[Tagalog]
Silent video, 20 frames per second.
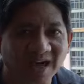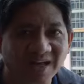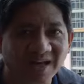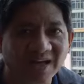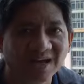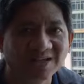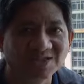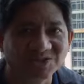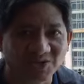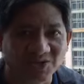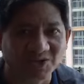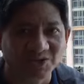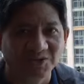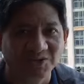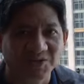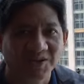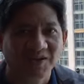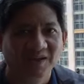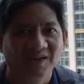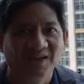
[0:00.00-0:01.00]
dollars. So,
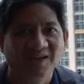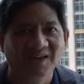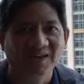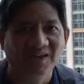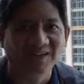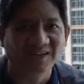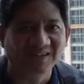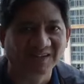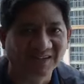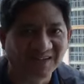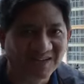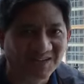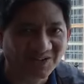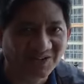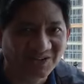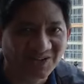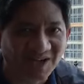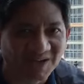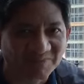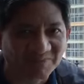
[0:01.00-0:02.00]
Ayun Oo,
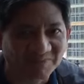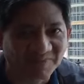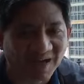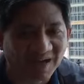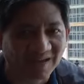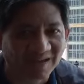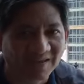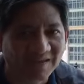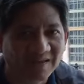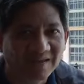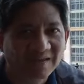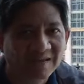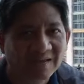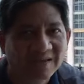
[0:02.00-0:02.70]
yun. Na, ah, nine.